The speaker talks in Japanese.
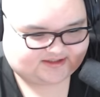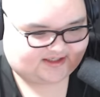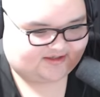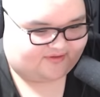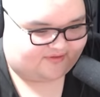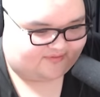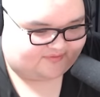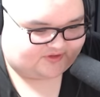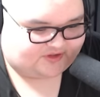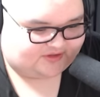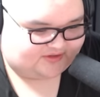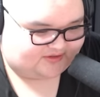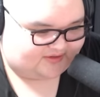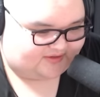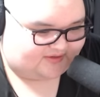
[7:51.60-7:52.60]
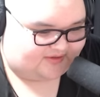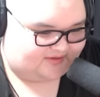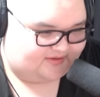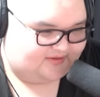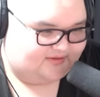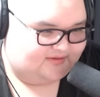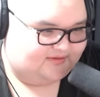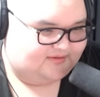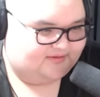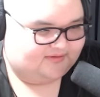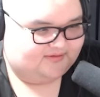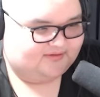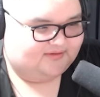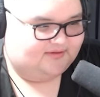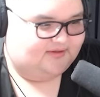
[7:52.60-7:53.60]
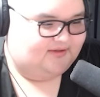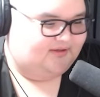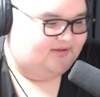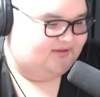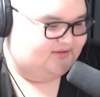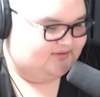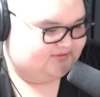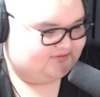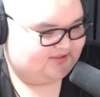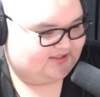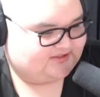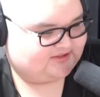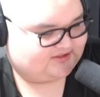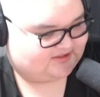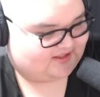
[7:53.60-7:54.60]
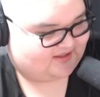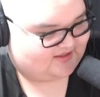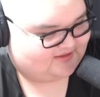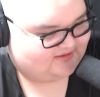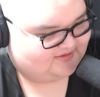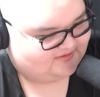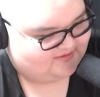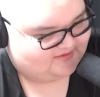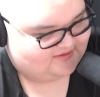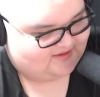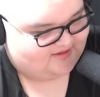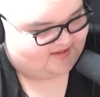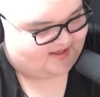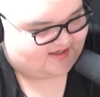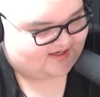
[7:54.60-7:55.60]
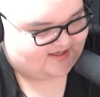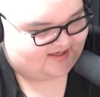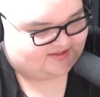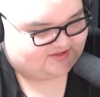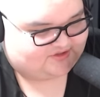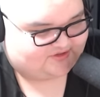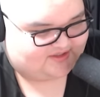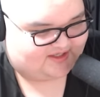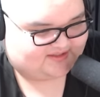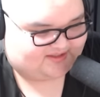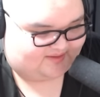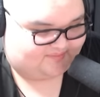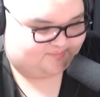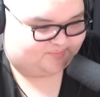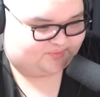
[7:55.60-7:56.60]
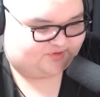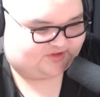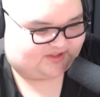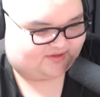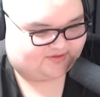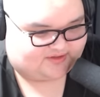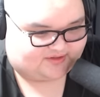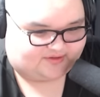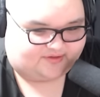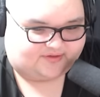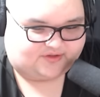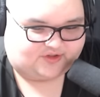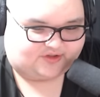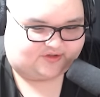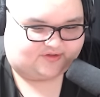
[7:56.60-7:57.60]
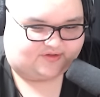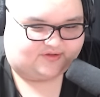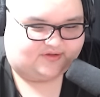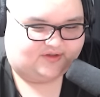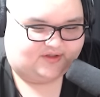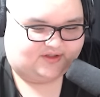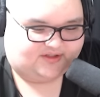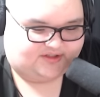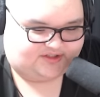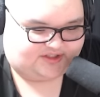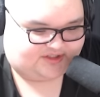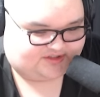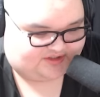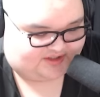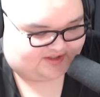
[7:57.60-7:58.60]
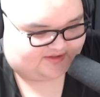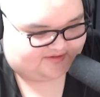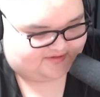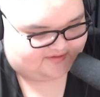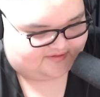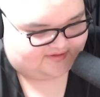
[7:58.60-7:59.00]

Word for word: かに俺もちょっと悔しいな。高木がジュニアさんぶち倒すのをちょっと期待してたんだけどま